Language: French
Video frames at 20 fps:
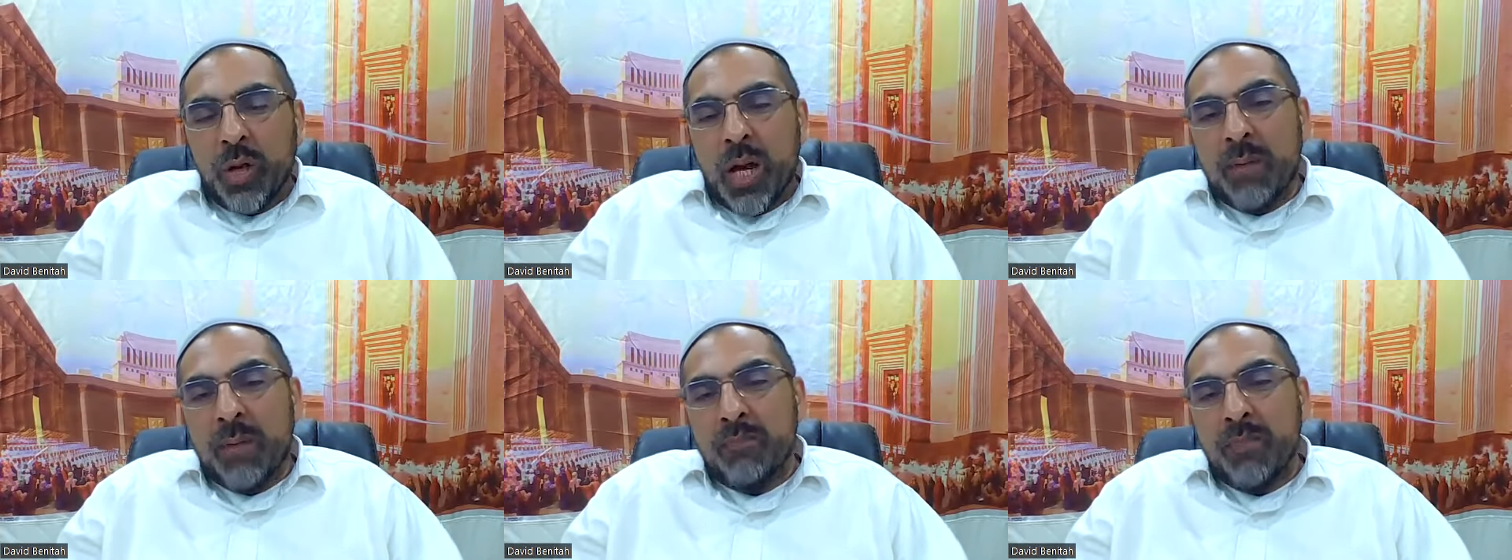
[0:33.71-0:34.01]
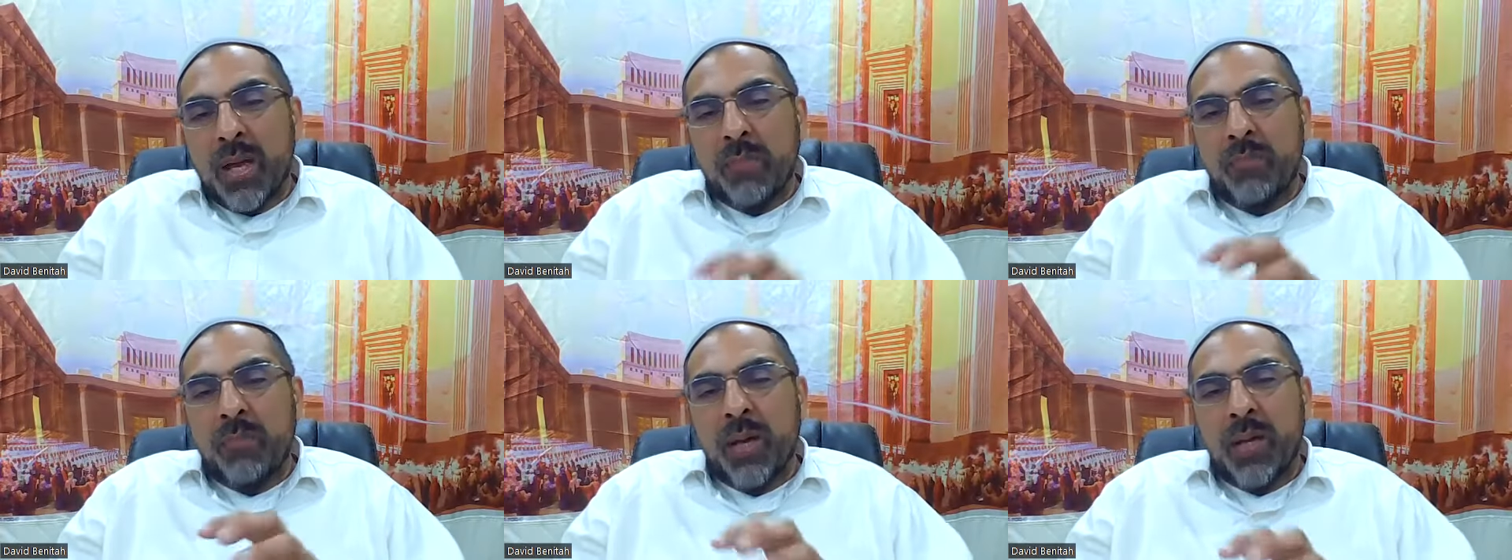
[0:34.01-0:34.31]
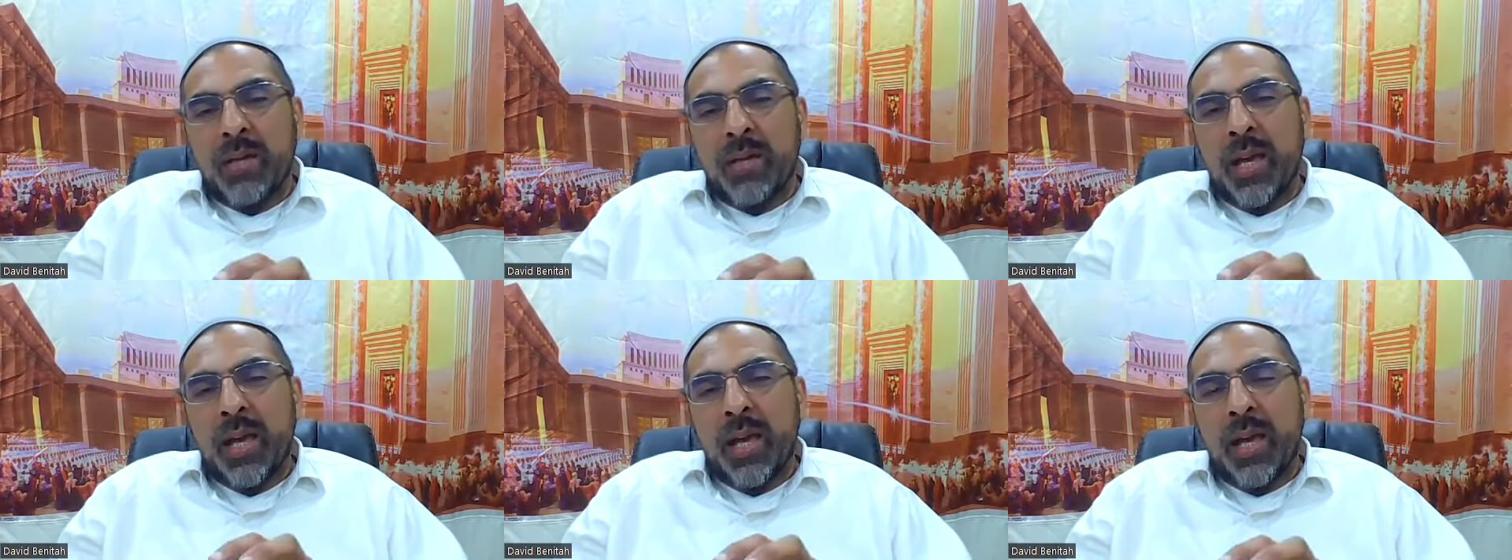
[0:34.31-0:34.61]
De la même
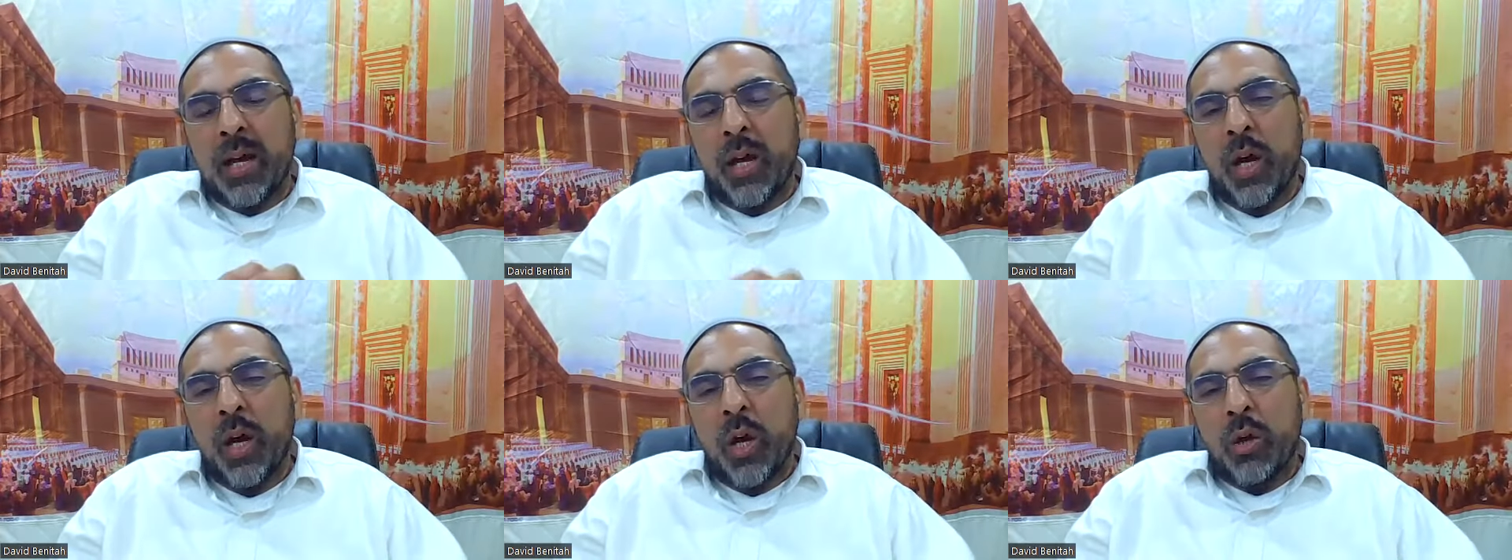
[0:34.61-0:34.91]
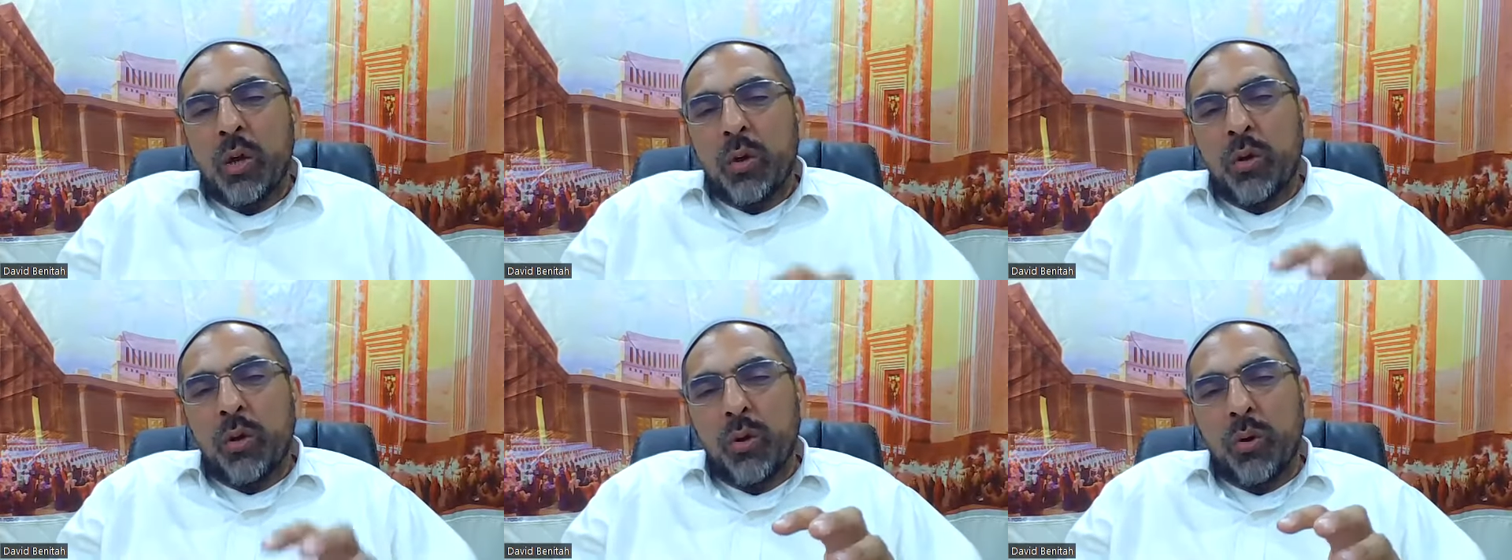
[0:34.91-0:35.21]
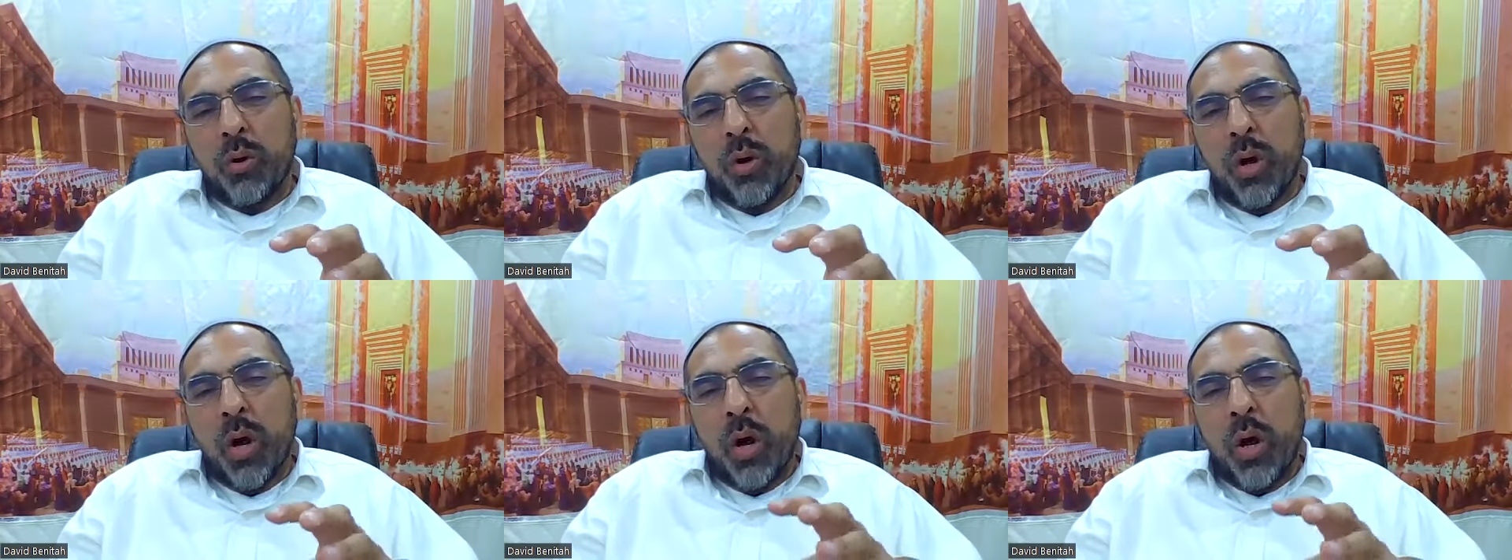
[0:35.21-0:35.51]
manière
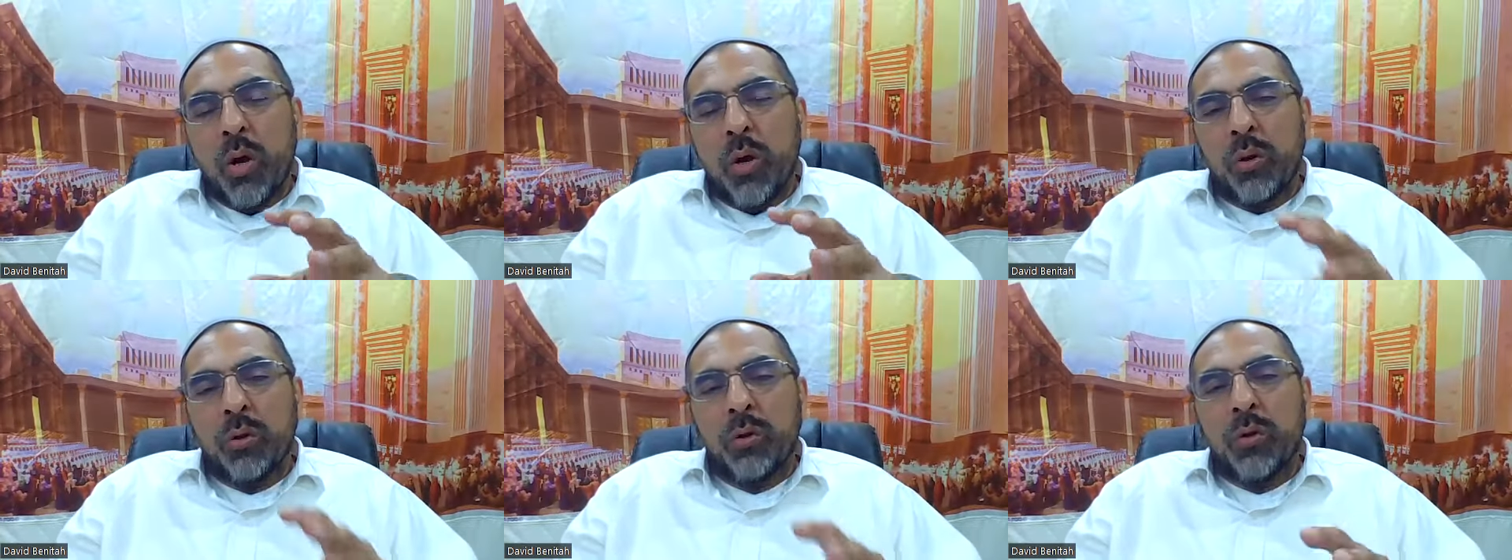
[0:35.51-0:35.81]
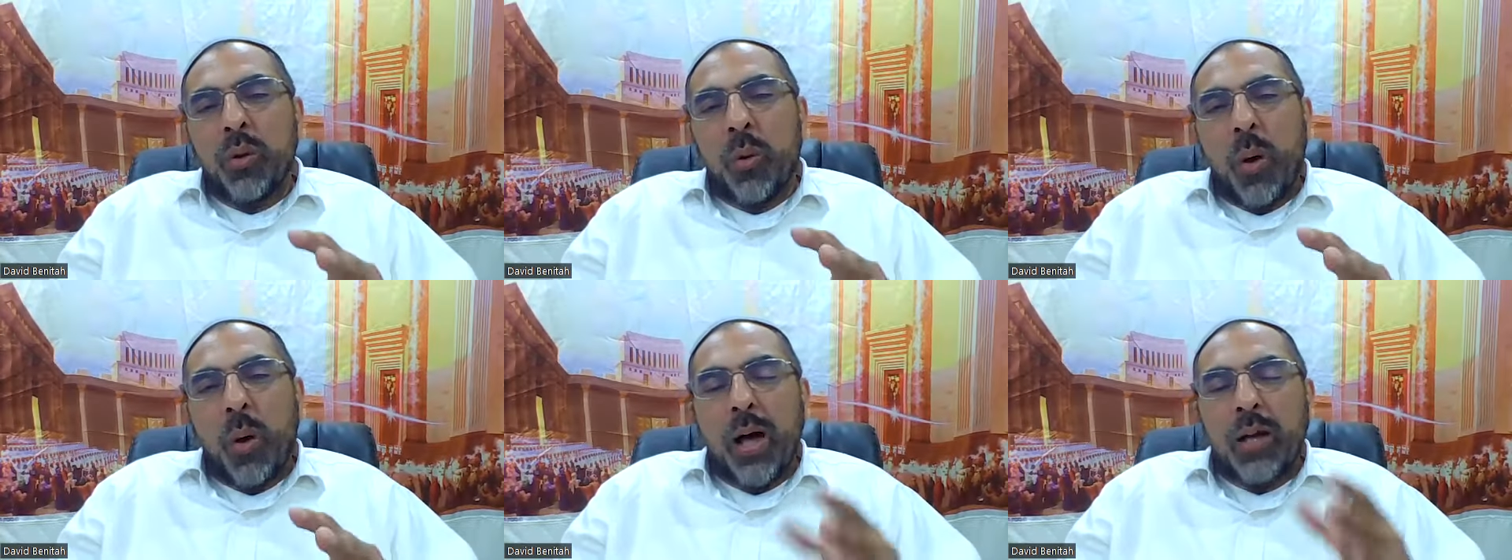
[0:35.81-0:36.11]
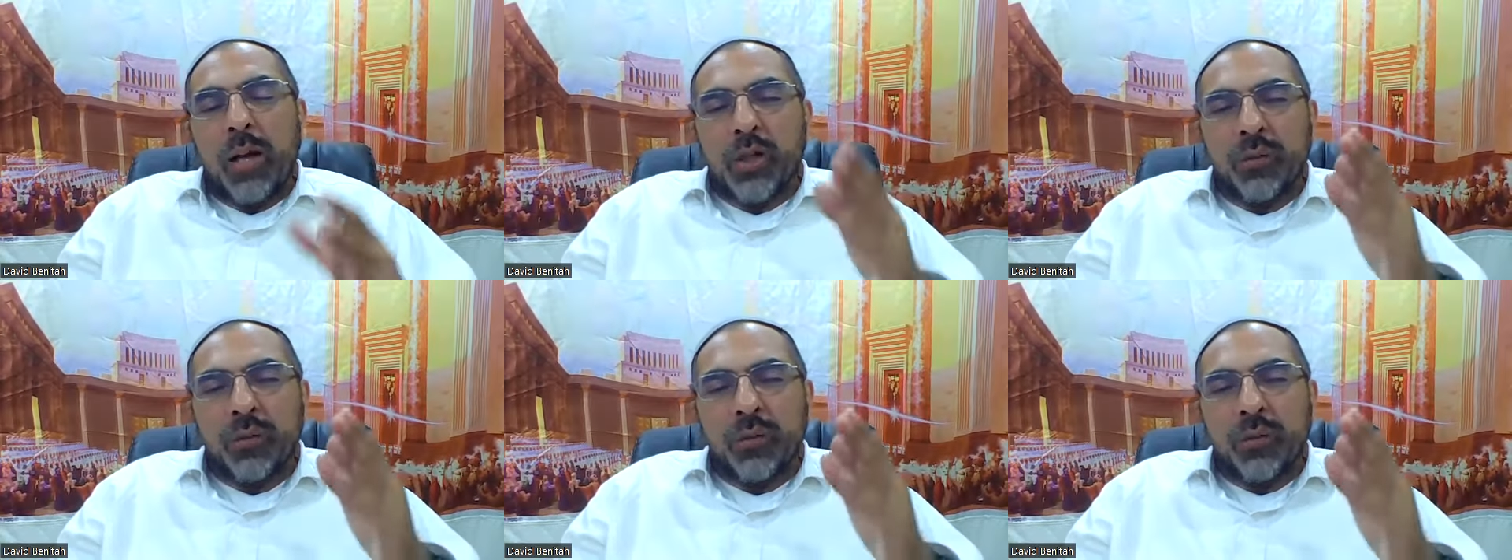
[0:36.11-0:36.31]
que l'endroit,